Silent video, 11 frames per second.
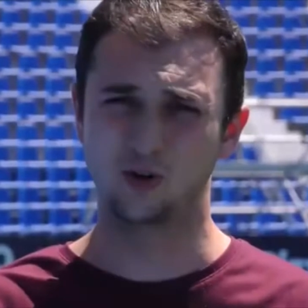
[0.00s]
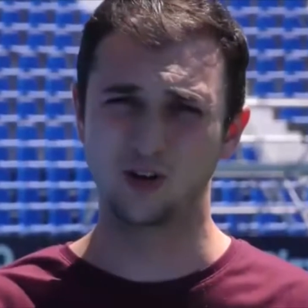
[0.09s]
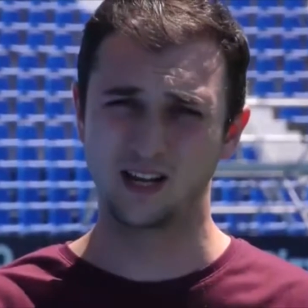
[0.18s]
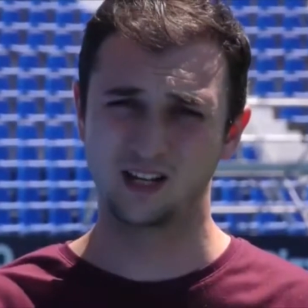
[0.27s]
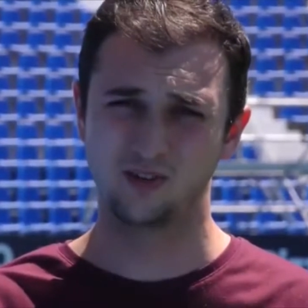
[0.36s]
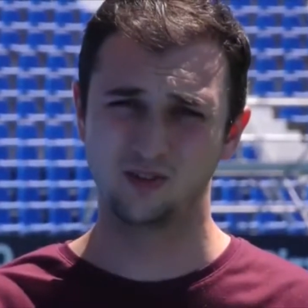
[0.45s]
el
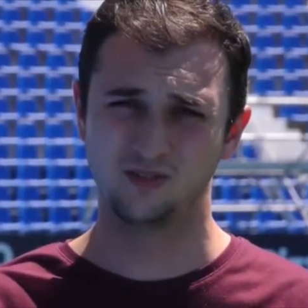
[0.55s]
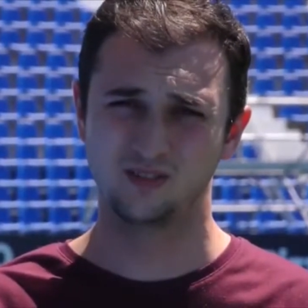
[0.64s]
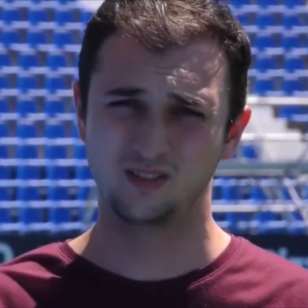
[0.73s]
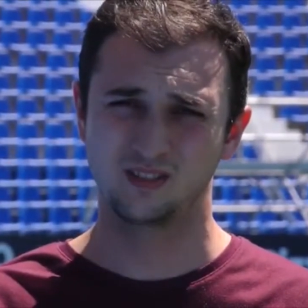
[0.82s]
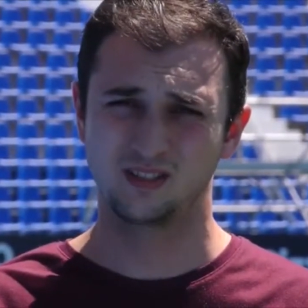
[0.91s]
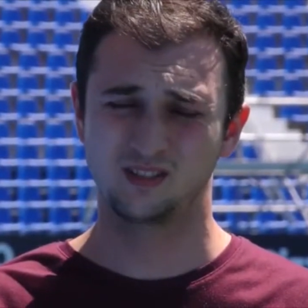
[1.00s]
colegio,
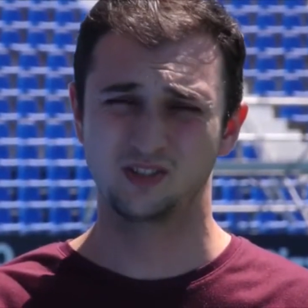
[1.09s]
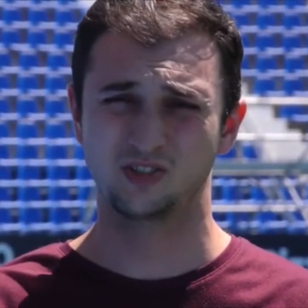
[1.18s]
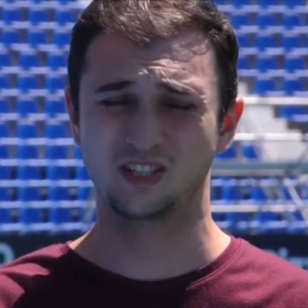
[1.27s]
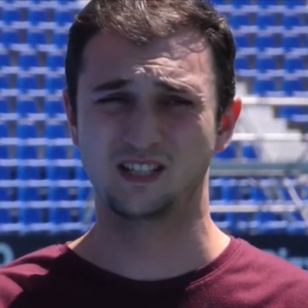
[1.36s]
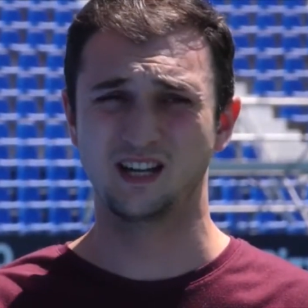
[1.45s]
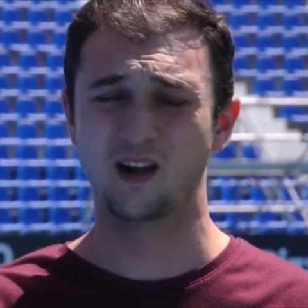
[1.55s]
no
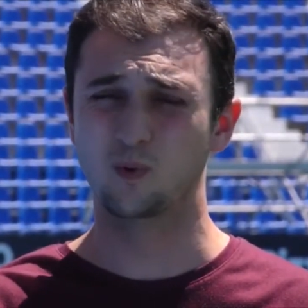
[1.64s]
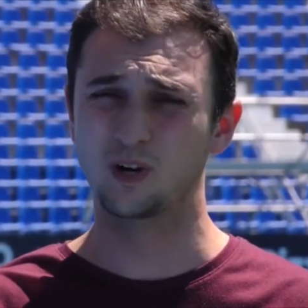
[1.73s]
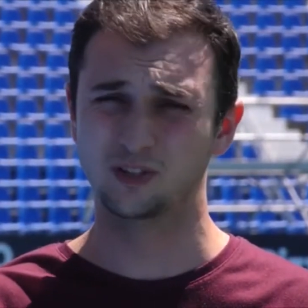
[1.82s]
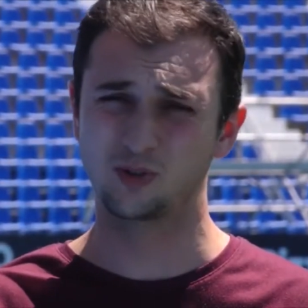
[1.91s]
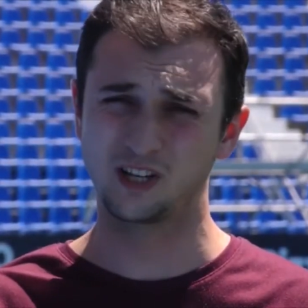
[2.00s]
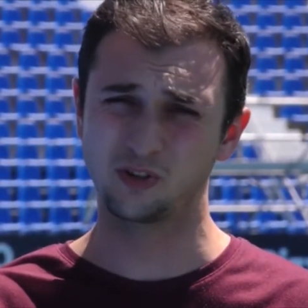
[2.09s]
sé si era
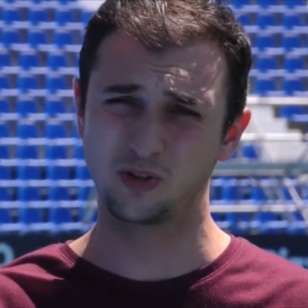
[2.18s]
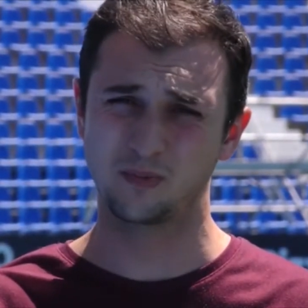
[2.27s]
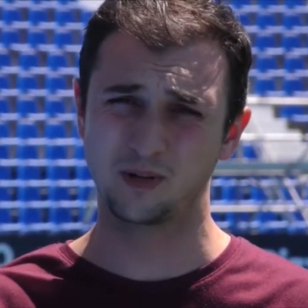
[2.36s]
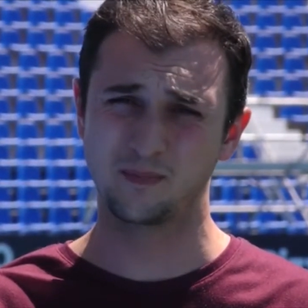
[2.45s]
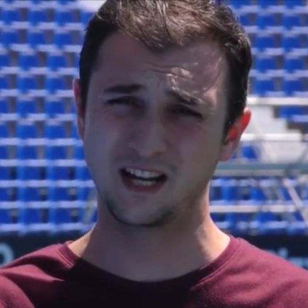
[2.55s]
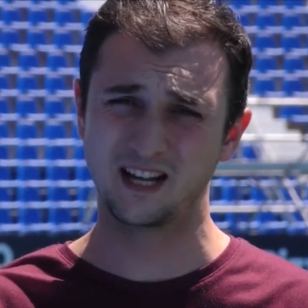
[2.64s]
cuarto o quinto de
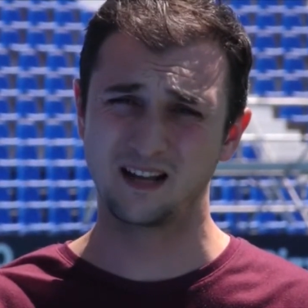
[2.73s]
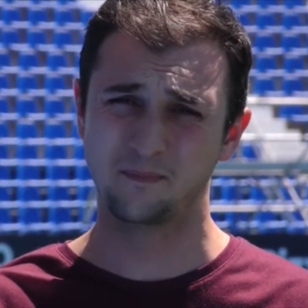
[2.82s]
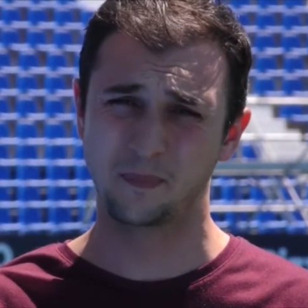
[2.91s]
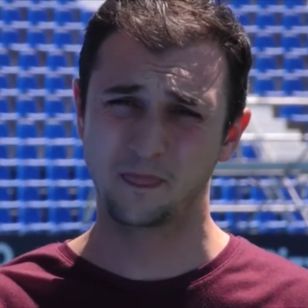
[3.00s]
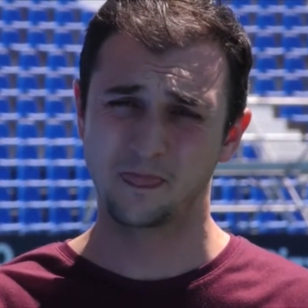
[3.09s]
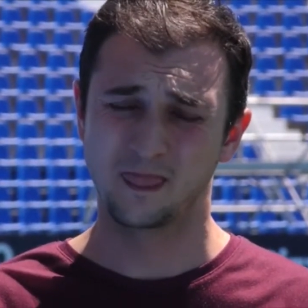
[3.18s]
primaria,
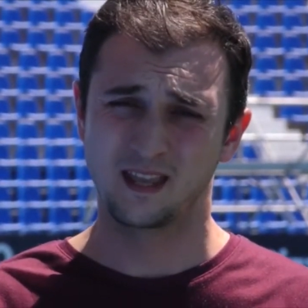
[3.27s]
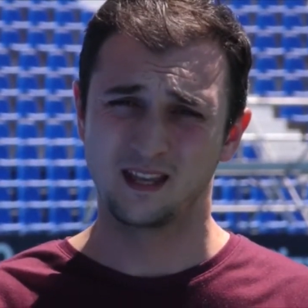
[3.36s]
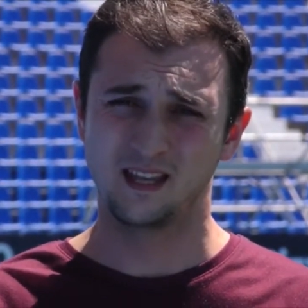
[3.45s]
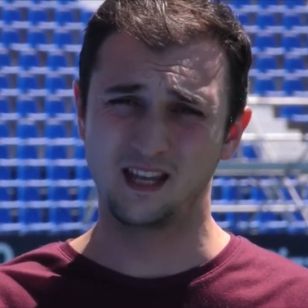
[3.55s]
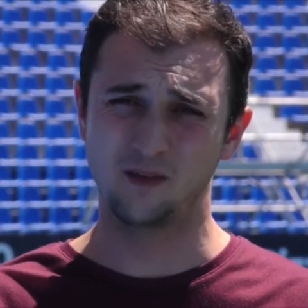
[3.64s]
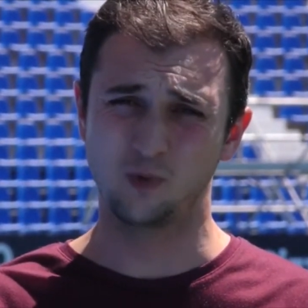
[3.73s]

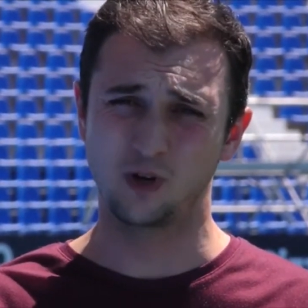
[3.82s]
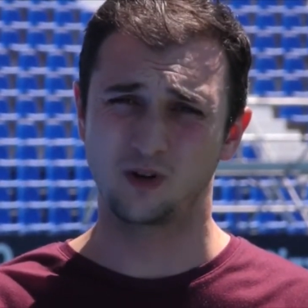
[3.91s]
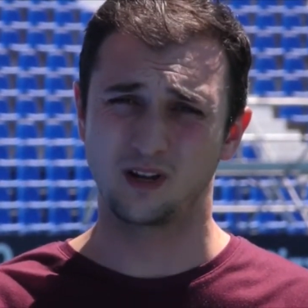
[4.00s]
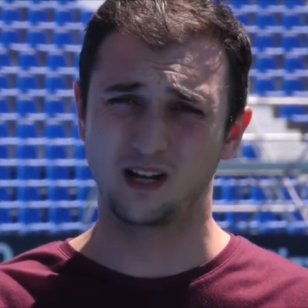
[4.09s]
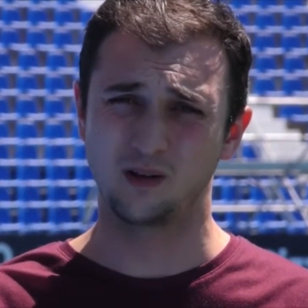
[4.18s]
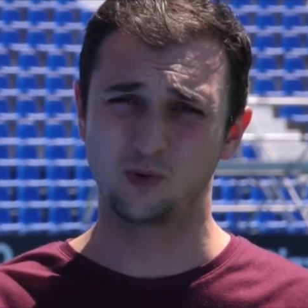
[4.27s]
y bueno,
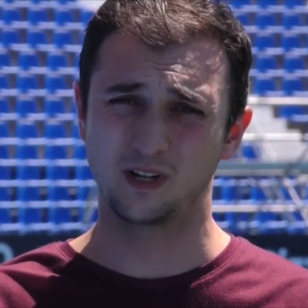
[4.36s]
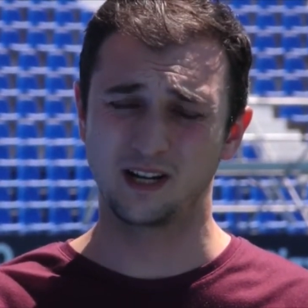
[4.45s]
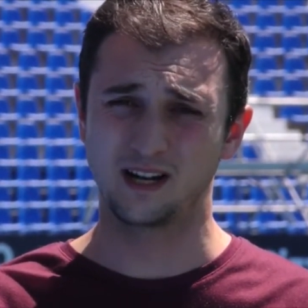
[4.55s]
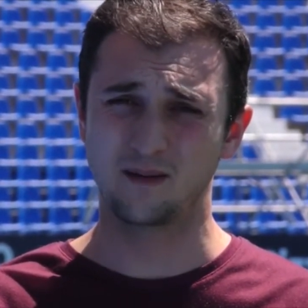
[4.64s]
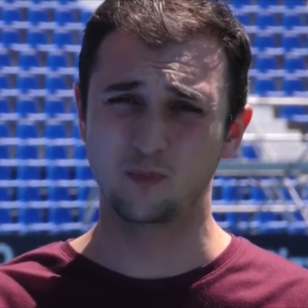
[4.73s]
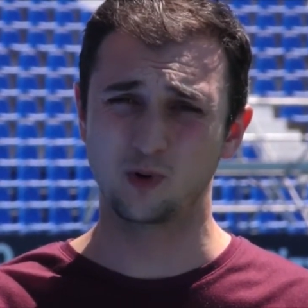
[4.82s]
el bullying
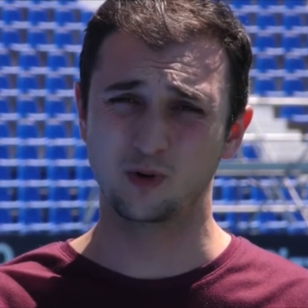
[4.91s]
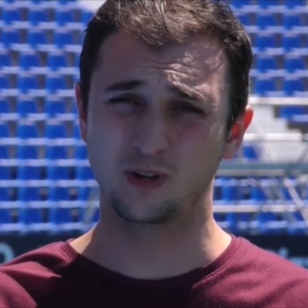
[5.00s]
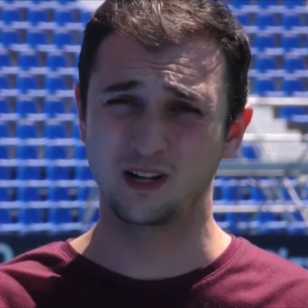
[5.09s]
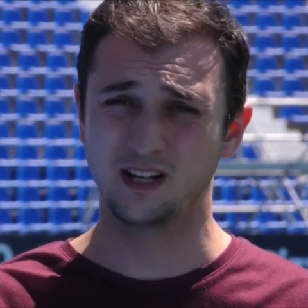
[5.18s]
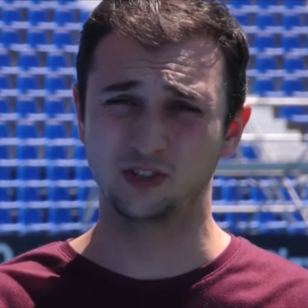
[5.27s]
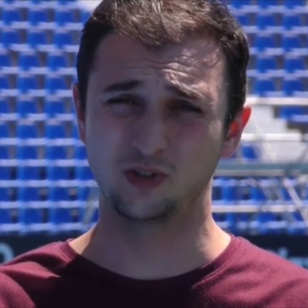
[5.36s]
era por
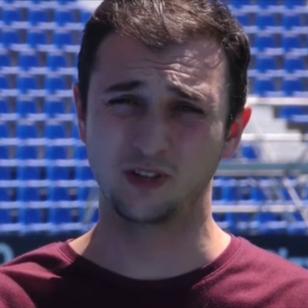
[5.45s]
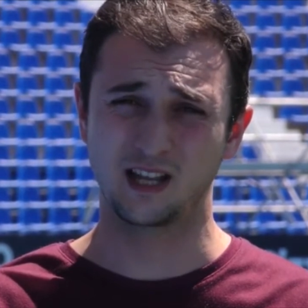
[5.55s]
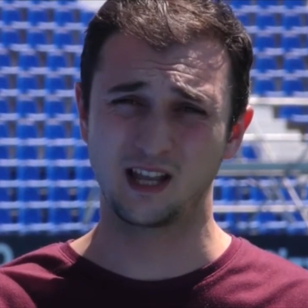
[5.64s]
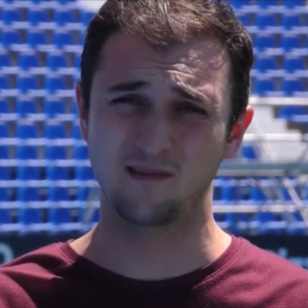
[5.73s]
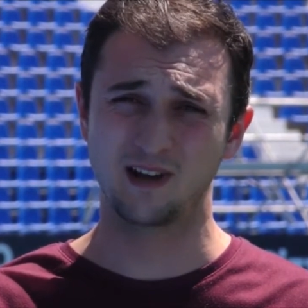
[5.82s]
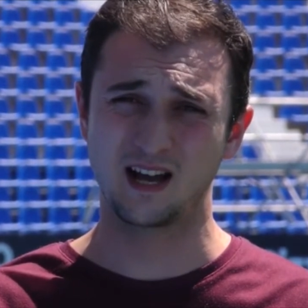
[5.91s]
el hecho de
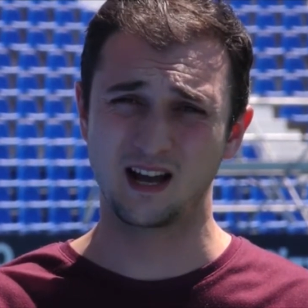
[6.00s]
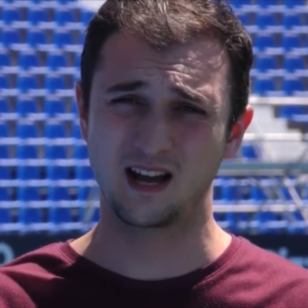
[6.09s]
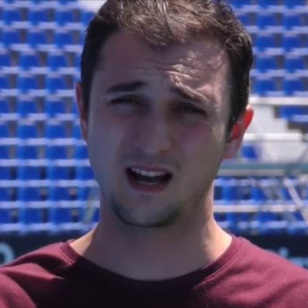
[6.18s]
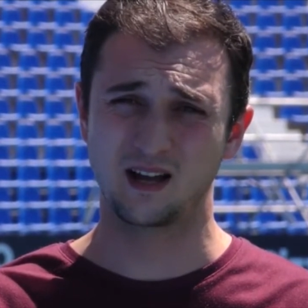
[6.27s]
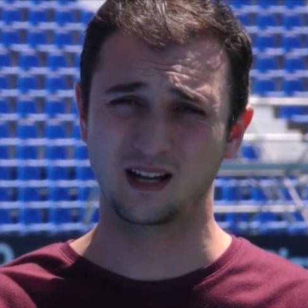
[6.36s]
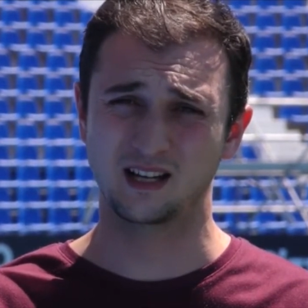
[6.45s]
que
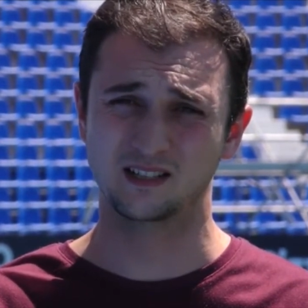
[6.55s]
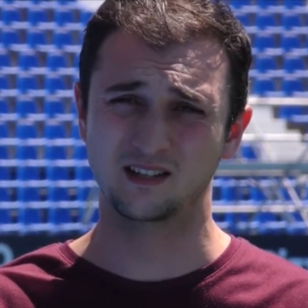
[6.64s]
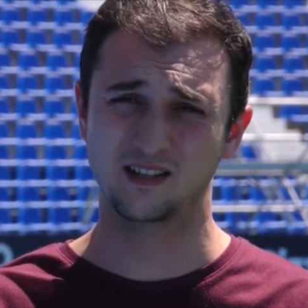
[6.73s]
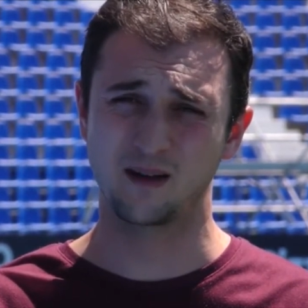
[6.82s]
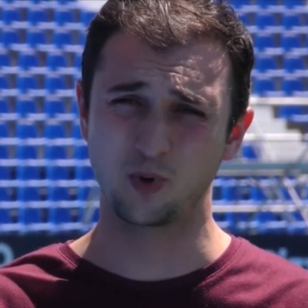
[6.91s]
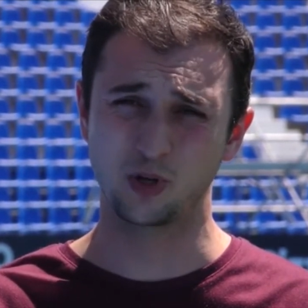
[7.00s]
iba a
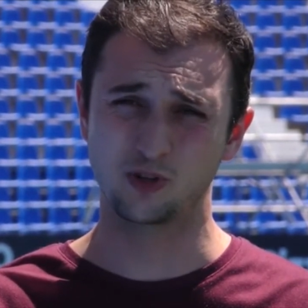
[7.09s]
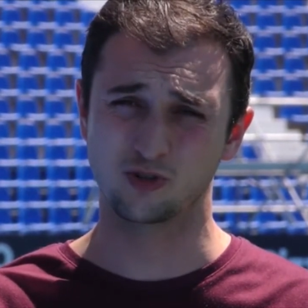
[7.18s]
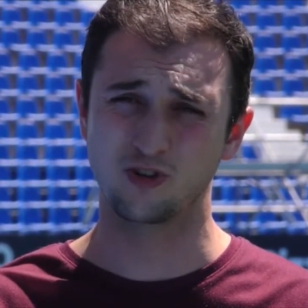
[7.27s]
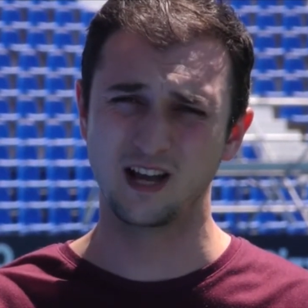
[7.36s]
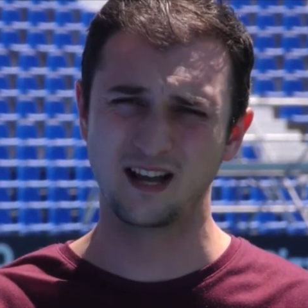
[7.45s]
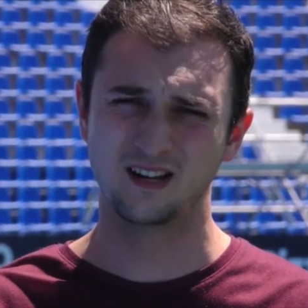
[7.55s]
clases de apoyo
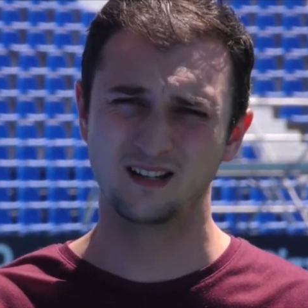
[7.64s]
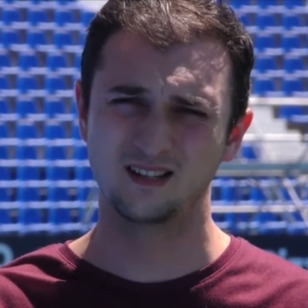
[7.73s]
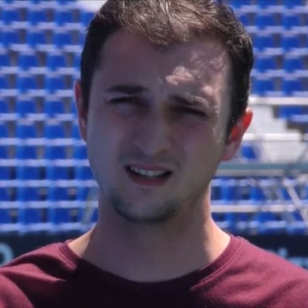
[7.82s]
escolar